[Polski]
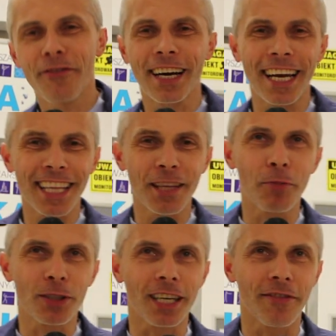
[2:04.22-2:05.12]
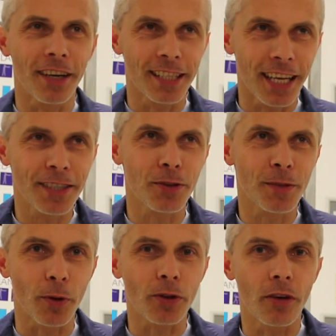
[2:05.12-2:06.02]
karate poza rywalizacją
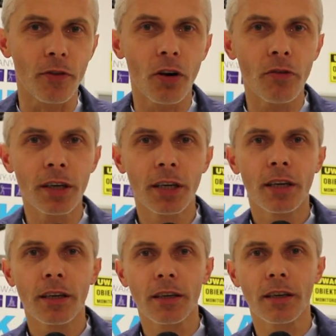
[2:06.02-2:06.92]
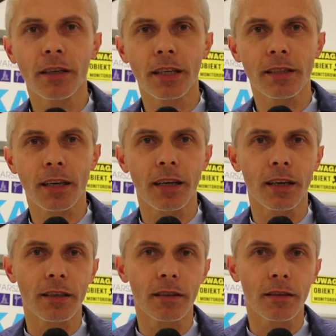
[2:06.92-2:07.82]
sportową e, jest
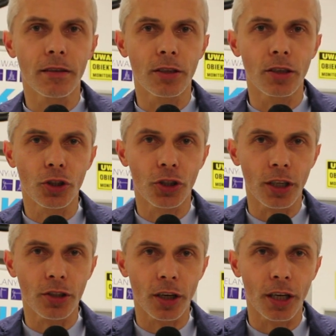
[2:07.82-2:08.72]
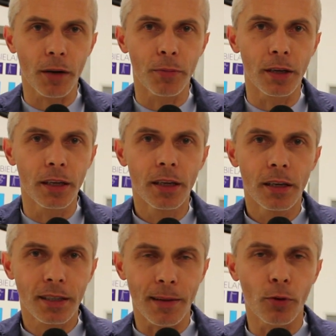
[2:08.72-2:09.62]
taka ścieżka jakby
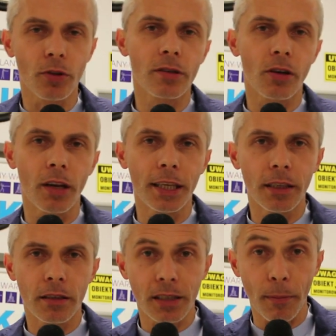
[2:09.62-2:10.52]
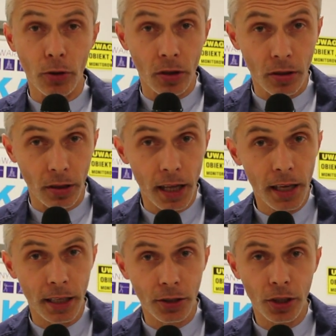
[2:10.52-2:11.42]

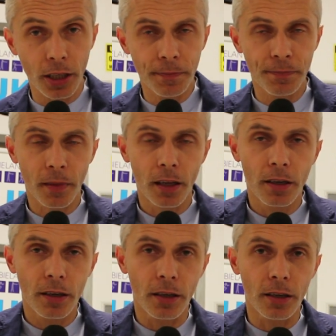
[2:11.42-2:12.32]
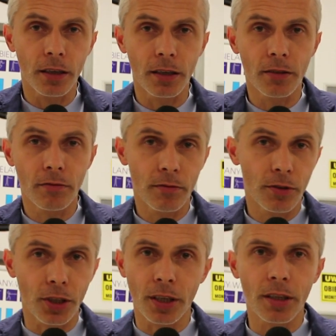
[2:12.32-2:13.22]
samodoskonalenia się. E,
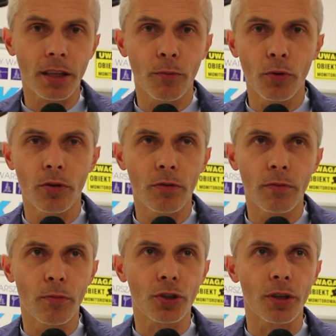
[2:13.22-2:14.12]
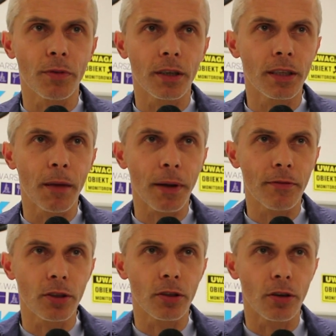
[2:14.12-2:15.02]
dzięki temu możemy
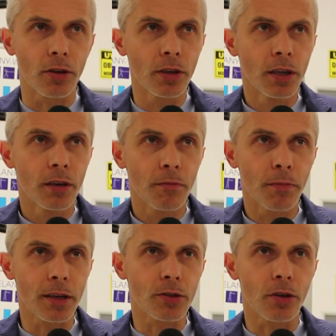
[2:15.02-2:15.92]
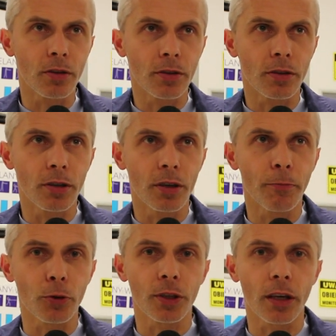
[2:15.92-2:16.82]
naprawdę do bardzo e,
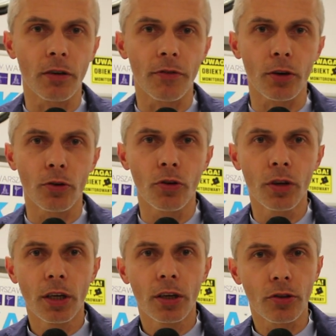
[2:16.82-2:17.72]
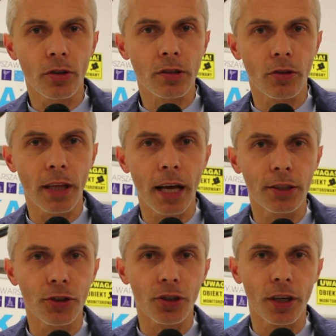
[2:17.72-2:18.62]
późnego wieku
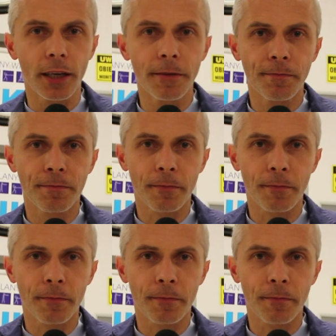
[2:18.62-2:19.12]
doskonalić się